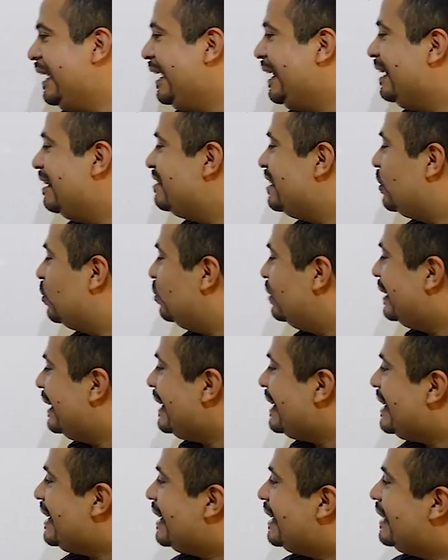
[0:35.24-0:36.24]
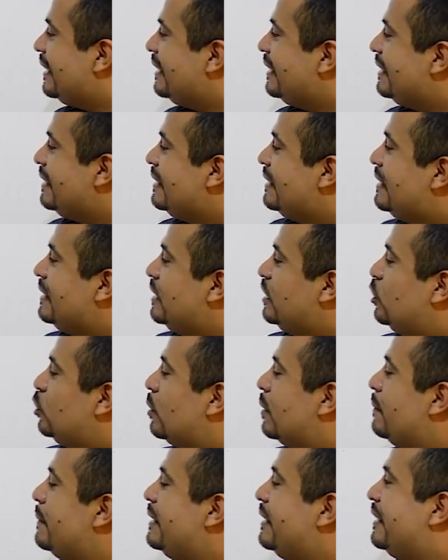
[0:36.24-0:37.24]
En la secundaria
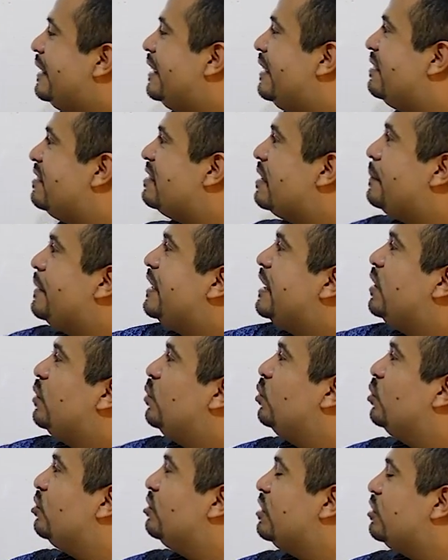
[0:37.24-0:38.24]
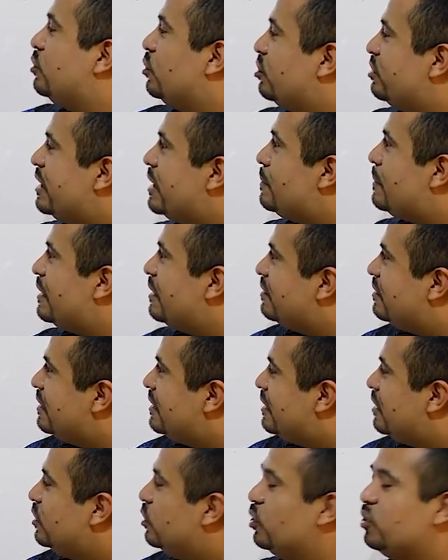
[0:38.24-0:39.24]
normalmente se ven algunos de estos temas,
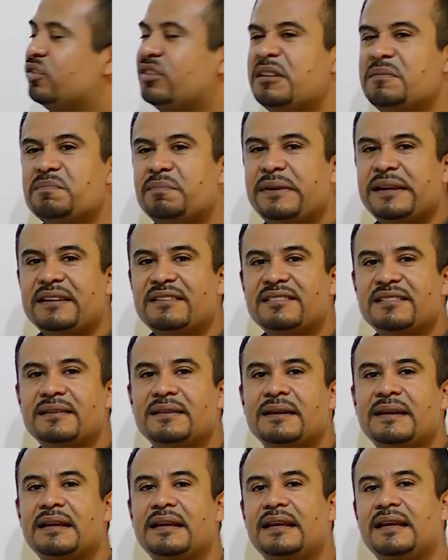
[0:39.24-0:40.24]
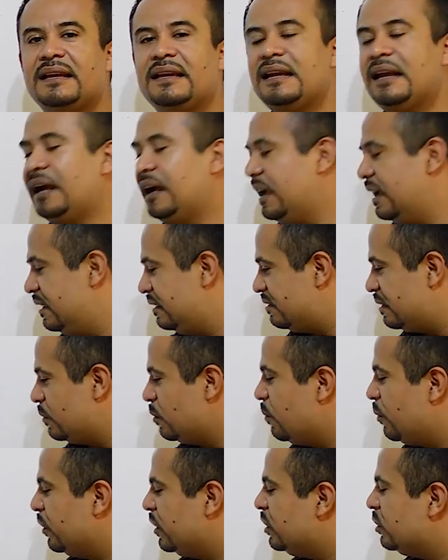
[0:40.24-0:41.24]
los simples, se
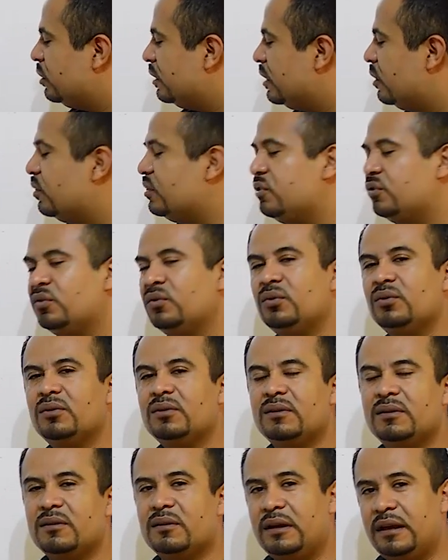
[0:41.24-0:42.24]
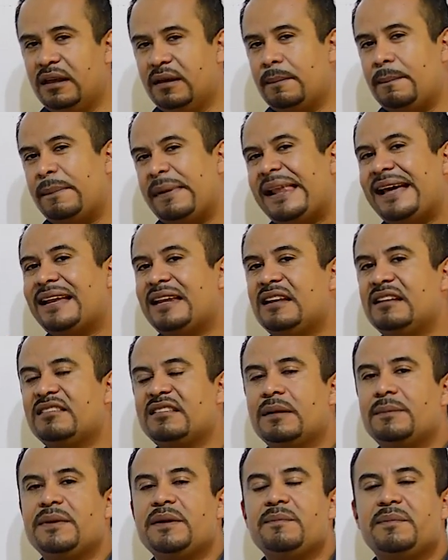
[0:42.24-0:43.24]
ve un poquito de going to, eh,
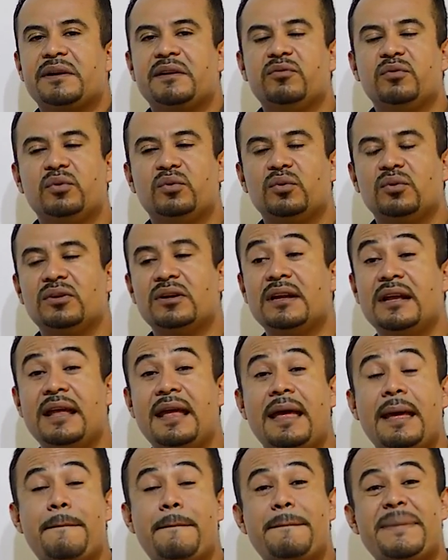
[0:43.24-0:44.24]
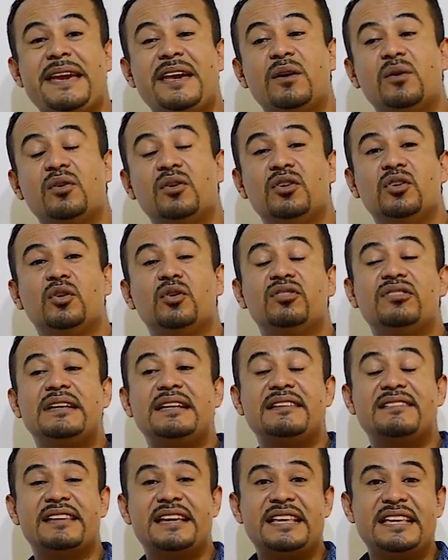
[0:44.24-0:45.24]
planes también para futuro, pero no se
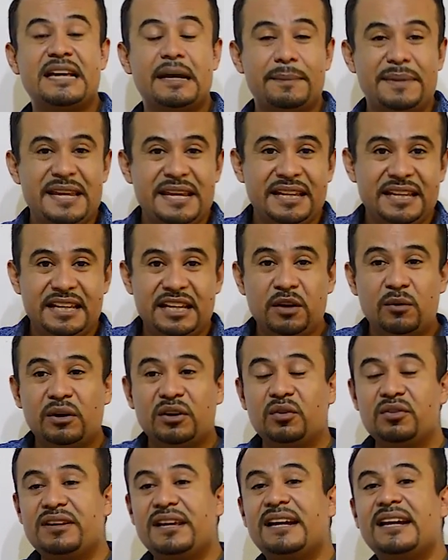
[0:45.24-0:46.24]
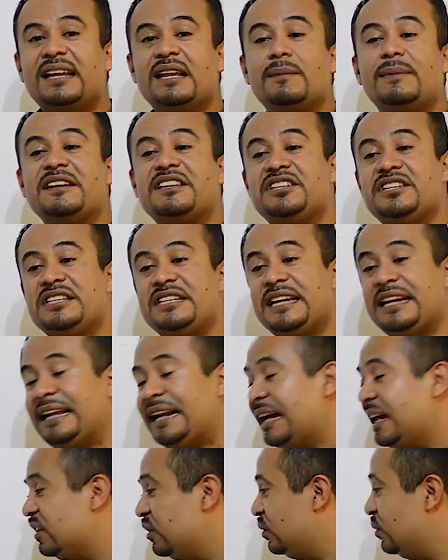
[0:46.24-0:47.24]
enseña bien y cuando llegan a
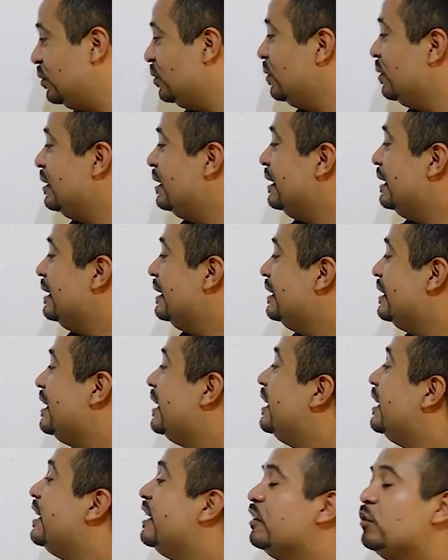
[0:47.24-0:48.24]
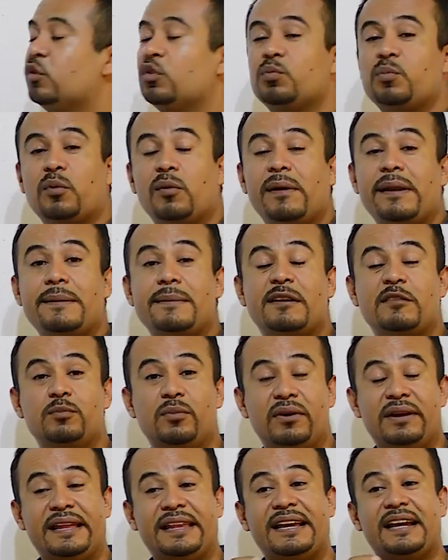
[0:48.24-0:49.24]
bachillerato tienen esos problemas
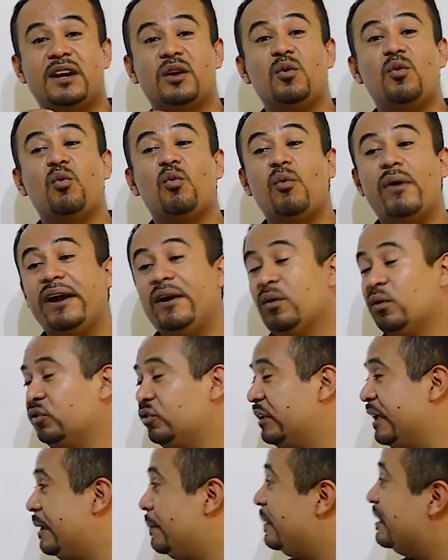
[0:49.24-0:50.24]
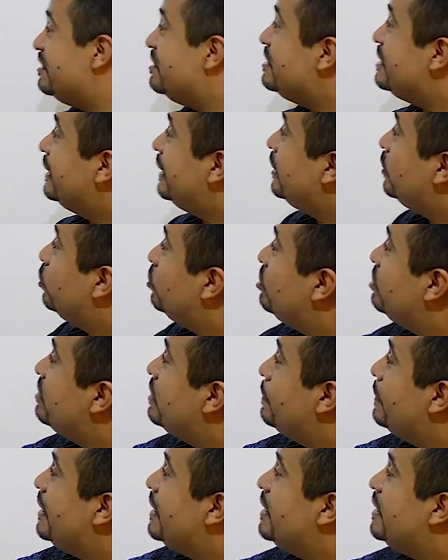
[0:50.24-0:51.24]
porque dejaron huecos. En bachillerato sí
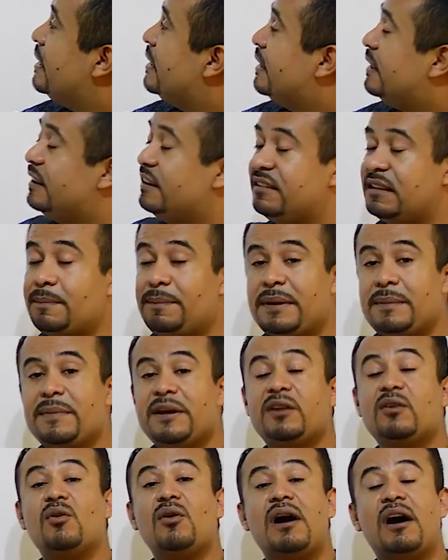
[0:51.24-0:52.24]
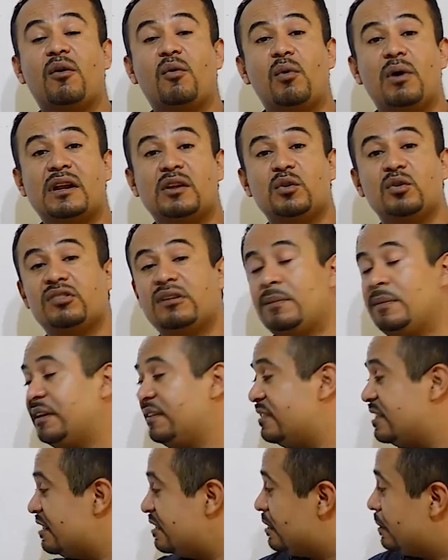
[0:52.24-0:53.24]
se ven, desde primero a cuarto
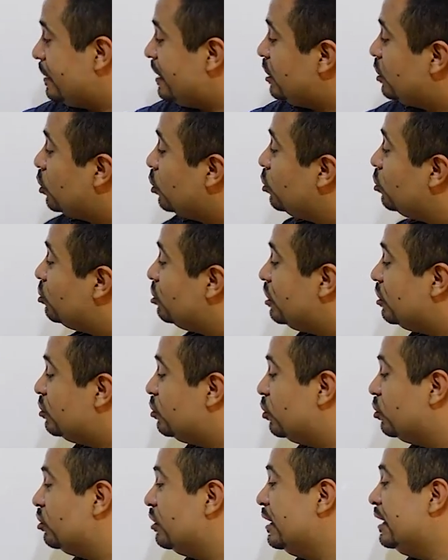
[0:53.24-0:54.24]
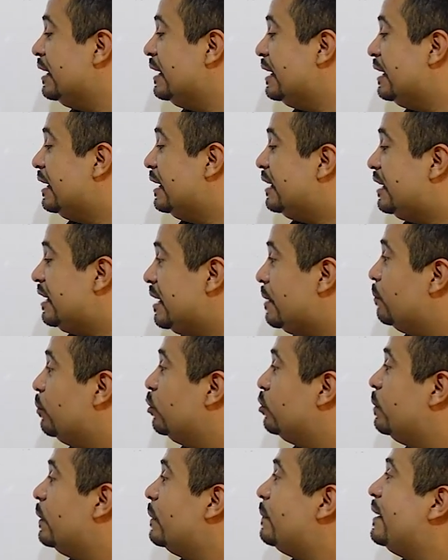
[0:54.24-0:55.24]
semestre se ven todos estos
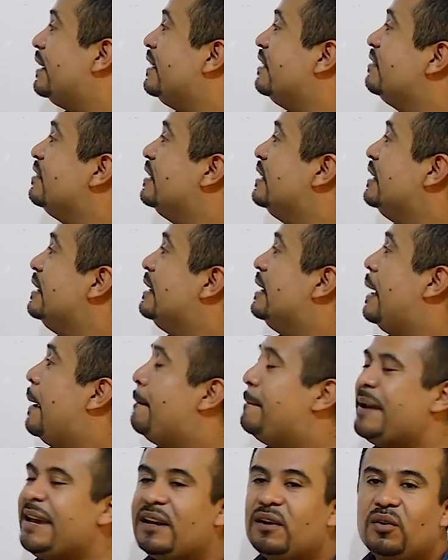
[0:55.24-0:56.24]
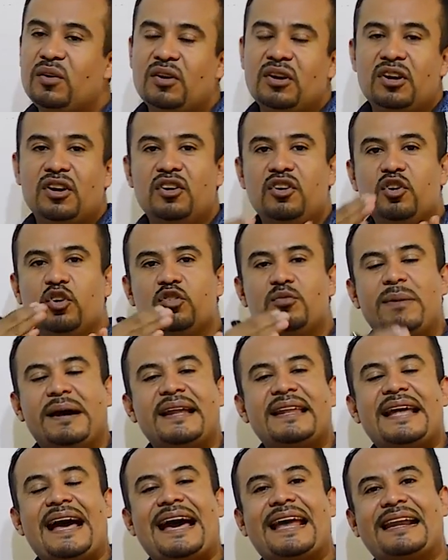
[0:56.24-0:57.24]
tiempos verbales pero los
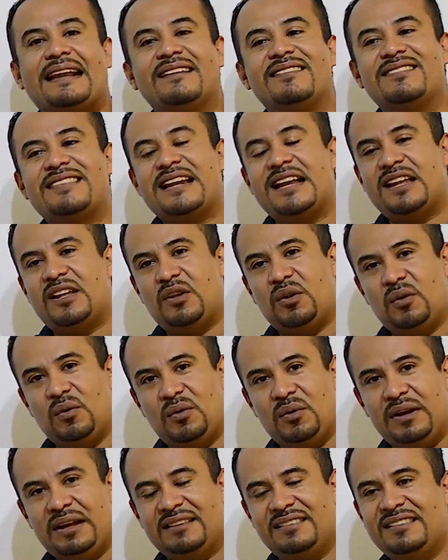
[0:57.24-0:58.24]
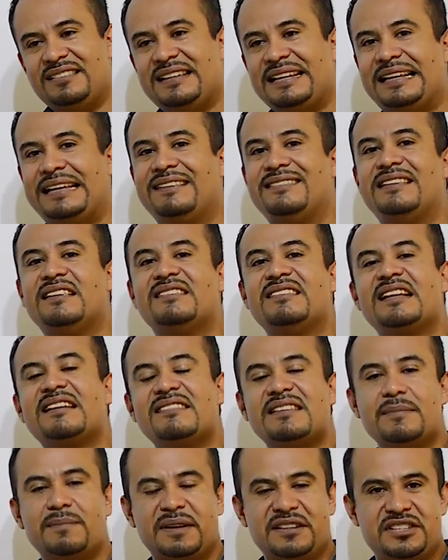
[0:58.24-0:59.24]
van arrastrando. Así es de que si
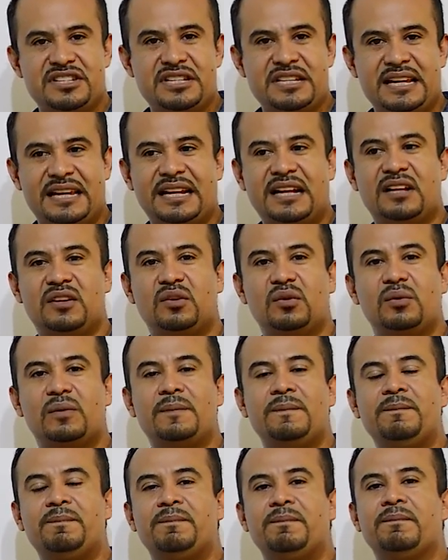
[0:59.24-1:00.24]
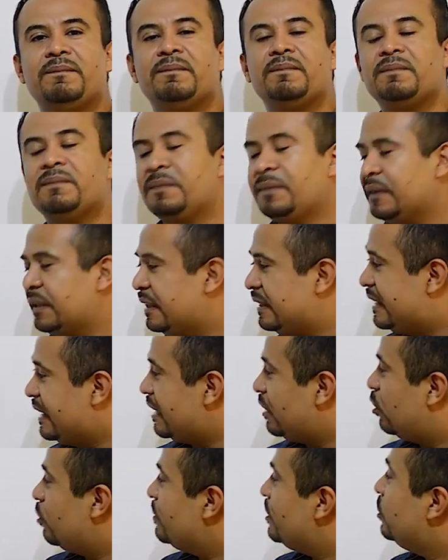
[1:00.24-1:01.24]
estás en bachillerato, te
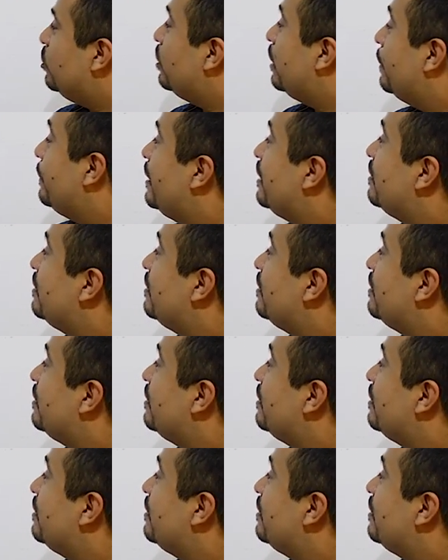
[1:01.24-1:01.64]
recomiendo que